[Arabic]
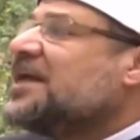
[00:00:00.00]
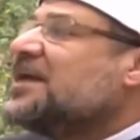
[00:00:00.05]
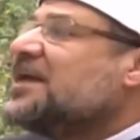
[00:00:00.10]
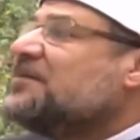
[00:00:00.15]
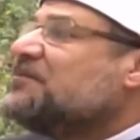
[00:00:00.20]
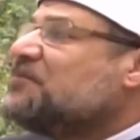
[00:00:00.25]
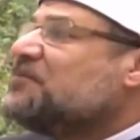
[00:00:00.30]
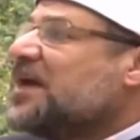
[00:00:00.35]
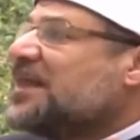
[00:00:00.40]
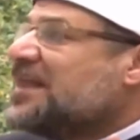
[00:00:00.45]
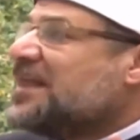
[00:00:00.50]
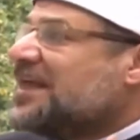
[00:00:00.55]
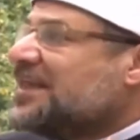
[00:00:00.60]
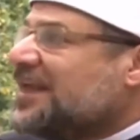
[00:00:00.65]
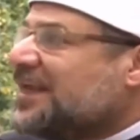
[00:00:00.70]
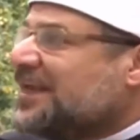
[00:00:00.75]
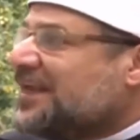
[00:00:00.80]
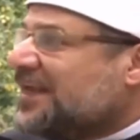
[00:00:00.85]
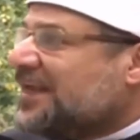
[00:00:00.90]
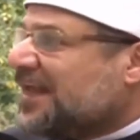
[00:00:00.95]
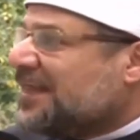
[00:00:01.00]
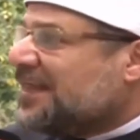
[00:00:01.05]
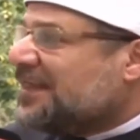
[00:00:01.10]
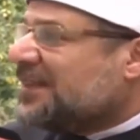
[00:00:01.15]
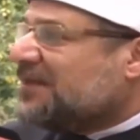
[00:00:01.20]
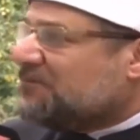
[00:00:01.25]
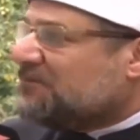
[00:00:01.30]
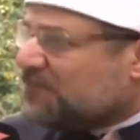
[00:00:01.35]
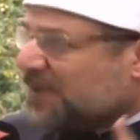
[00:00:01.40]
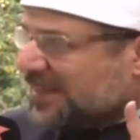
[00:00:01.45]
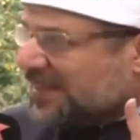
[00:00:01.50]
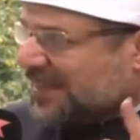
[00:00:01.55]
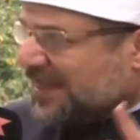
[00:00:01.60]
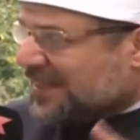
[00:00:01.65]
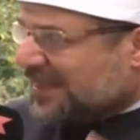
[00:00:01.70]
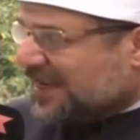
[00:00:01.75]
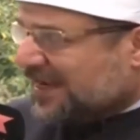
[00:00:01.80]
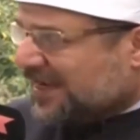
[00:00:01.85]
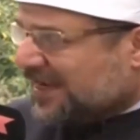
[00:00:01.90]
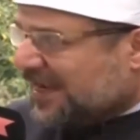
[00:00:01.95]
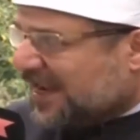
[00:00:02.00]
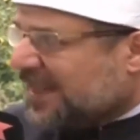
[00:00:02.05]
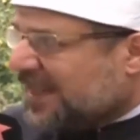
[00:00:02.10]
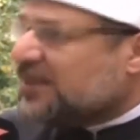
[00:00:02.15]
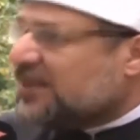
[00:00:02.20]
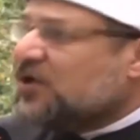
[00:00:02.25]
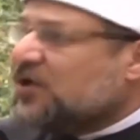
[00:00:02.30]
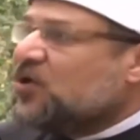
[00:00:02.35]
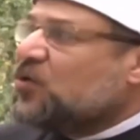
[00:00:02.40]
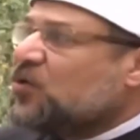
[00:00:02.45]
بدنيا بدنيا